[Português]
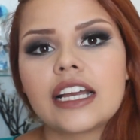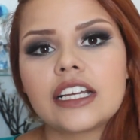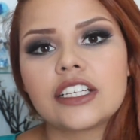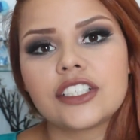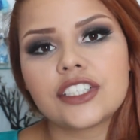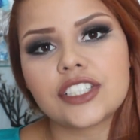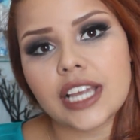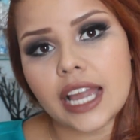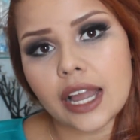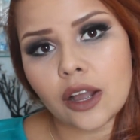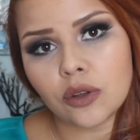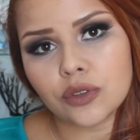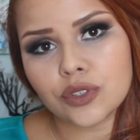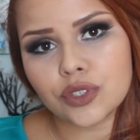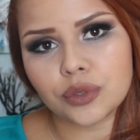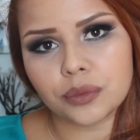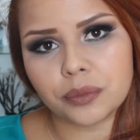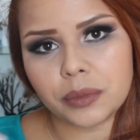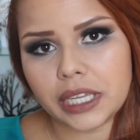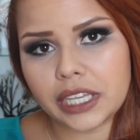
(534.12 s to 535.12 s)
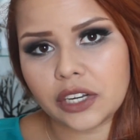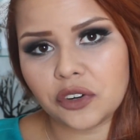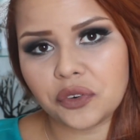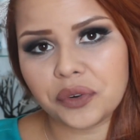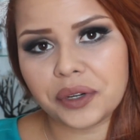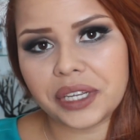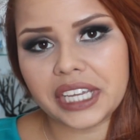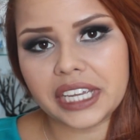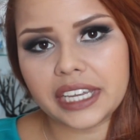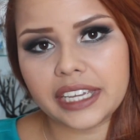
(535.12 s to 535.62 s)
já
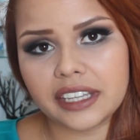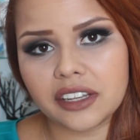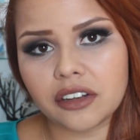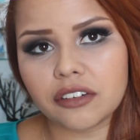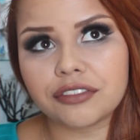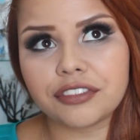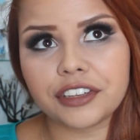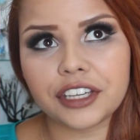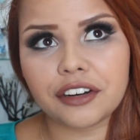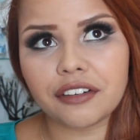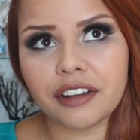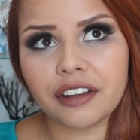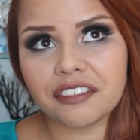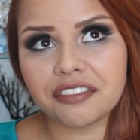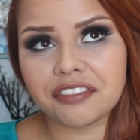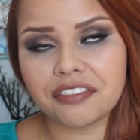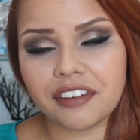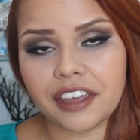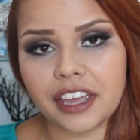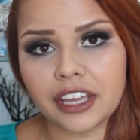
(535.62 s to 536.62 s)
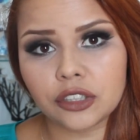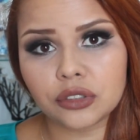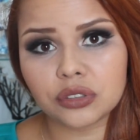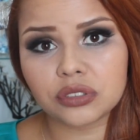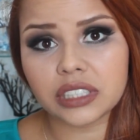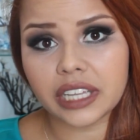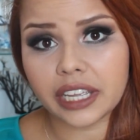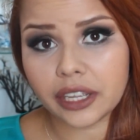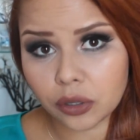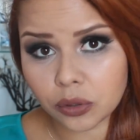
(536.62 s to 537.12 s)
consumiram e que não viram
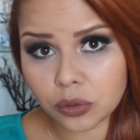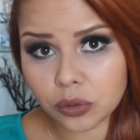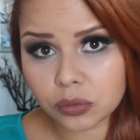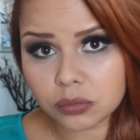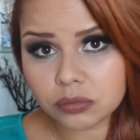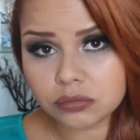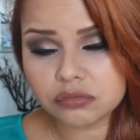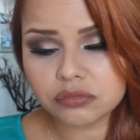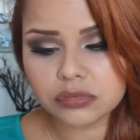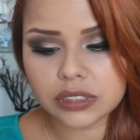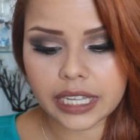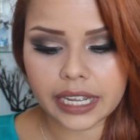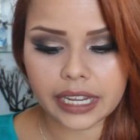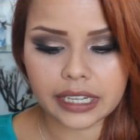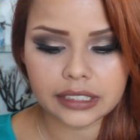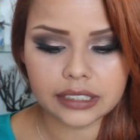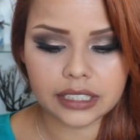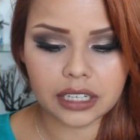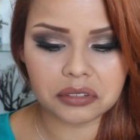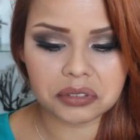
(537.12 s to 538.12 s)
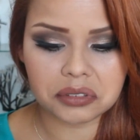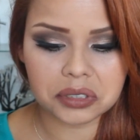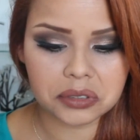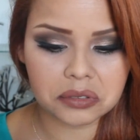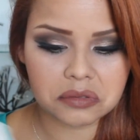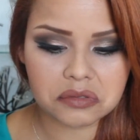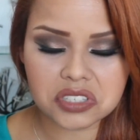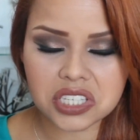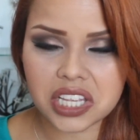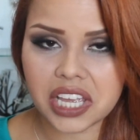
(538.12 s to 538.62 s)
efeito nenhum, né? Então eu
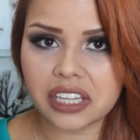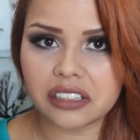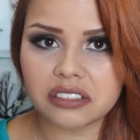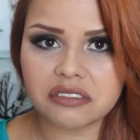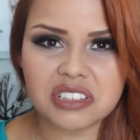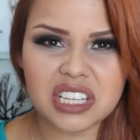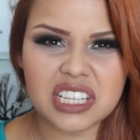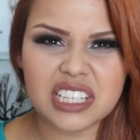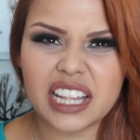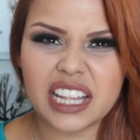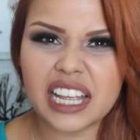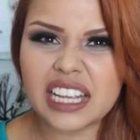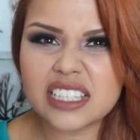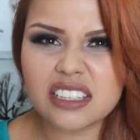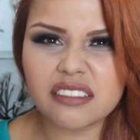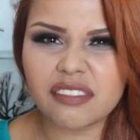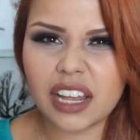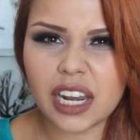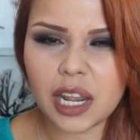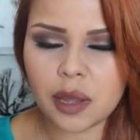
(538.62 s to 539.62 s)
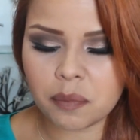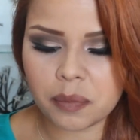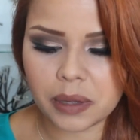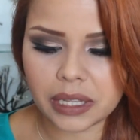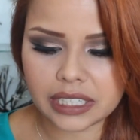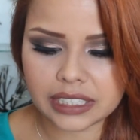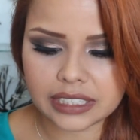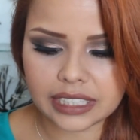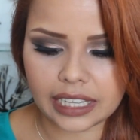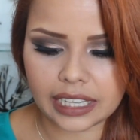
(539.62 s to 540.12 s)
não sei, não sei nem se vale a
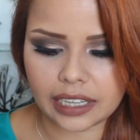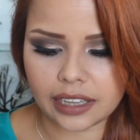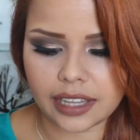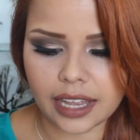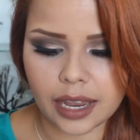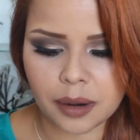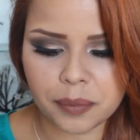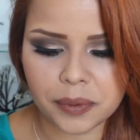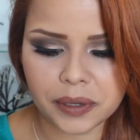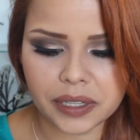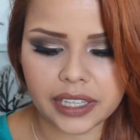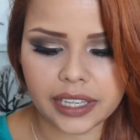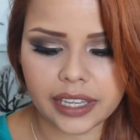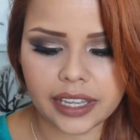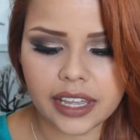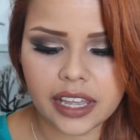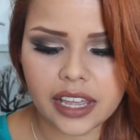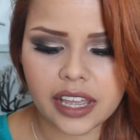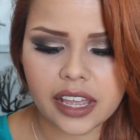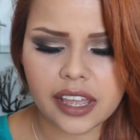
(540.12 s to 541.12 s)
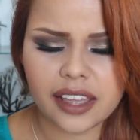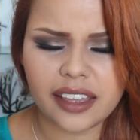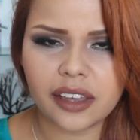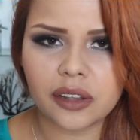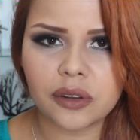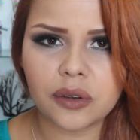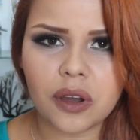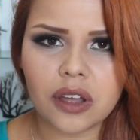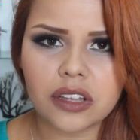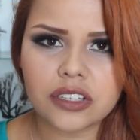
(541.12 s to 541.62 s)
pena tentar, porque
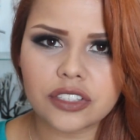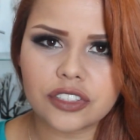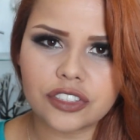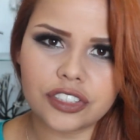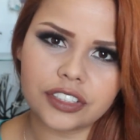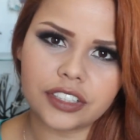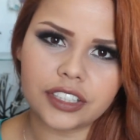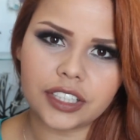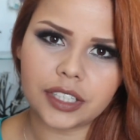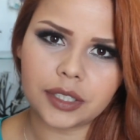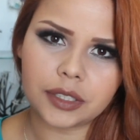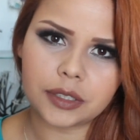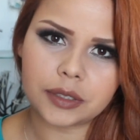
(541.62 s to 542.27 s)
eu não gosto de